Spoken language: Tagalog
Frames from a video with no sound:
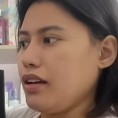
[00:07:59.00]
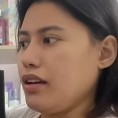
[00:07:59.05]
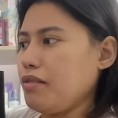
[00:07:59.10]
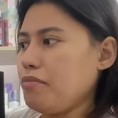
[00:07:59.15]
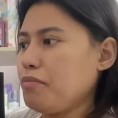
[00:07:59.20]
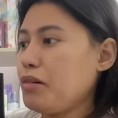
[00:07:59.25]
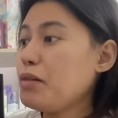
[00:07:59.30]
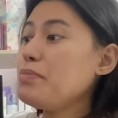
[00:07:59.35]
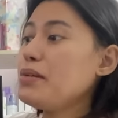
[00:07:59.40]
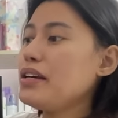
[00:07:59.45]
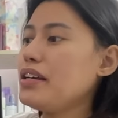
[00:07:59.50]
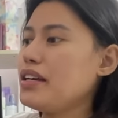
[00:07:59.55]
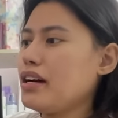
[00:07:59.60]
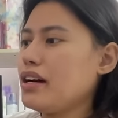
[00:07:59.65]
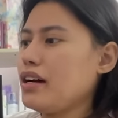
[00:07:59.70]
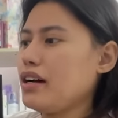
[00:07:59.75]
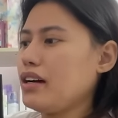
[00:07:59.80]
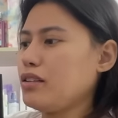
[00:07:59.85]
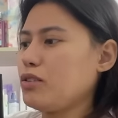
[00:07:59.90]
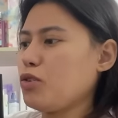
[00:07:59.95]

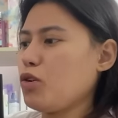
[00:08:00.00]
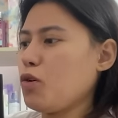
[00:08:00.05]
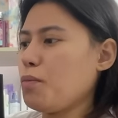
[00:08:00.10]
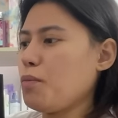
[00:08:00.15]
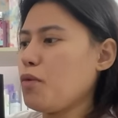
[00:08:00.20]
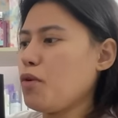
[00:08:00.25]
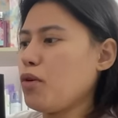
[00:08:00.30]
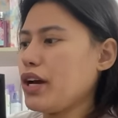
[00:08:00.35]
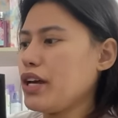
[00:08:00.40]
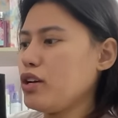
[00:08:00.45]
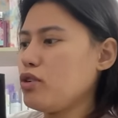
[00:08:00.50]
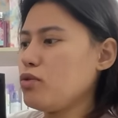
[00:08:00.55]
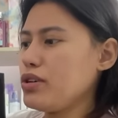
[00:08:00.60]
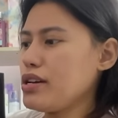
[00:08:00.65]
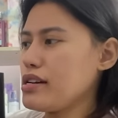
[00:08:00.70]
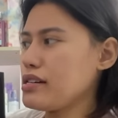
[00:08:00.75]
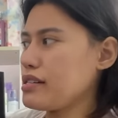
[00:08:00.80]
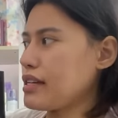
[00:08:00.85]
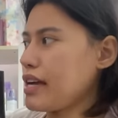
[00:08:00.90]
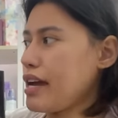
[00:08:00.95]
Mabigat, opo. Kay
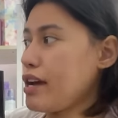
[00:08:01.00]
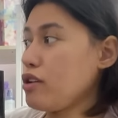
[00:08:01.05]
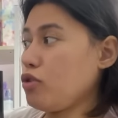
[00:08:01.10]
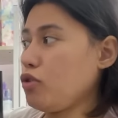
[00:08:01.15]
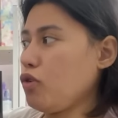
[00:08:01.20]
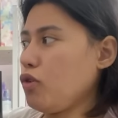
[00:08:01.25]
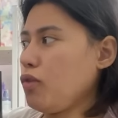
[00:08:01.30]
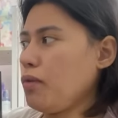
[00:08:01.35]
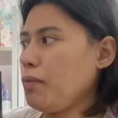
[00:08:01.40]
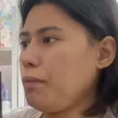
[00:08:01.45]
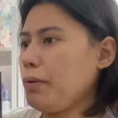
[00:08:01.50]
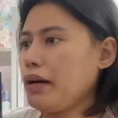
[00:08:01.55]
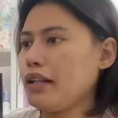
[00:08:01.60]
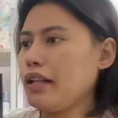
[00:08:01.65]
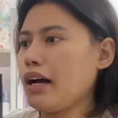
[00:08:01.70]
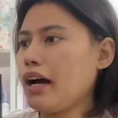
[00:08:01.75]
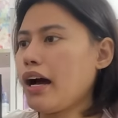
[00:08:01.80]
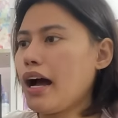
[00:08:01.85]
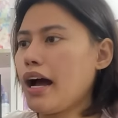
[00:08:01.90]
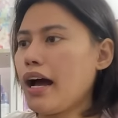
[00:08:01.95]
Kuya Sky to, pag
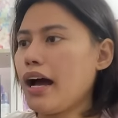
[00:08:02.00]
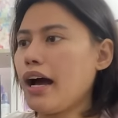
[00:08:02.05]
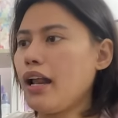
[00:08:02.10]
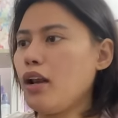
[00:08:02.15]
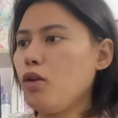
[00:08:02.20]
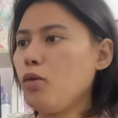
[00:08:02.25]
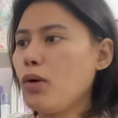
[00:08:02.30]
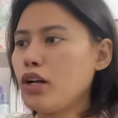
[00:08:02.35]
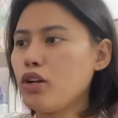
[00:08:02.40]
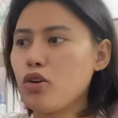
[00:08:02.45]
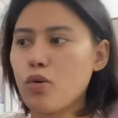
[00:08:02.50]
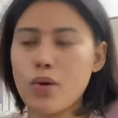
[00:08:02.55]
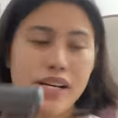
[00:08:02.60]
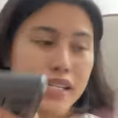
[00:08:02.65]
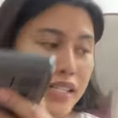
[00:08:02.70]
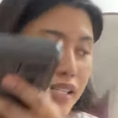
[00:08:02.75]
nakaluwag-luwag